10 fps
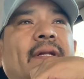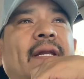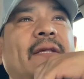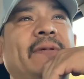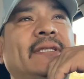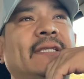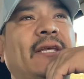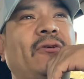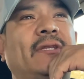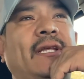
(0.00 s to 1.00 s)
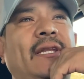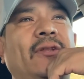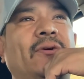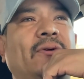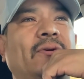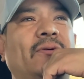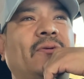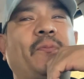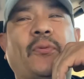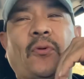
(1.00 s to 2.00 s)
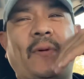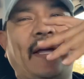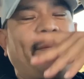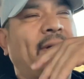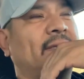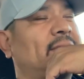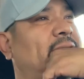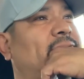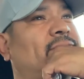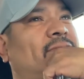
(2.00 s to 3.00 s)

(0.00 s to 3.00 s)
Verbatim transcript: Las veces que yo he tenido problemas